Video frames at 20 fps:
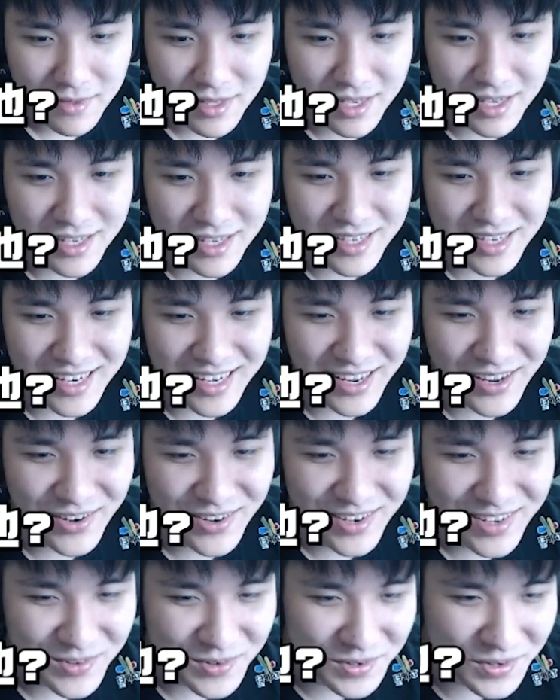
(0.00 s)
人家第二
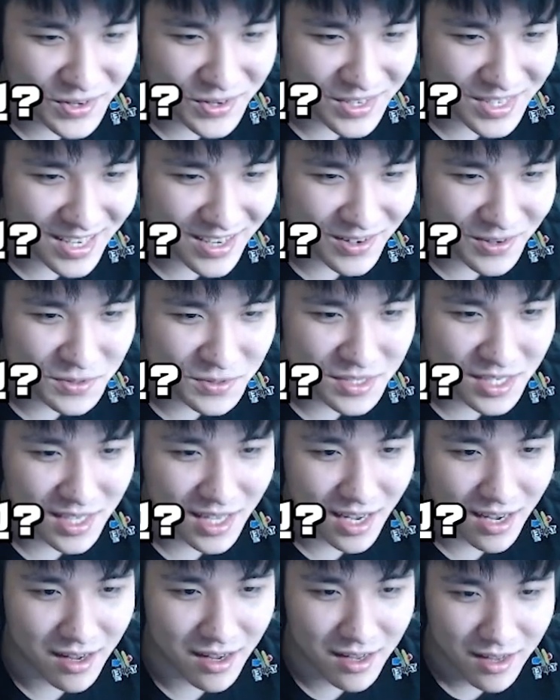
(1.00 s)
你五个月就当工程他，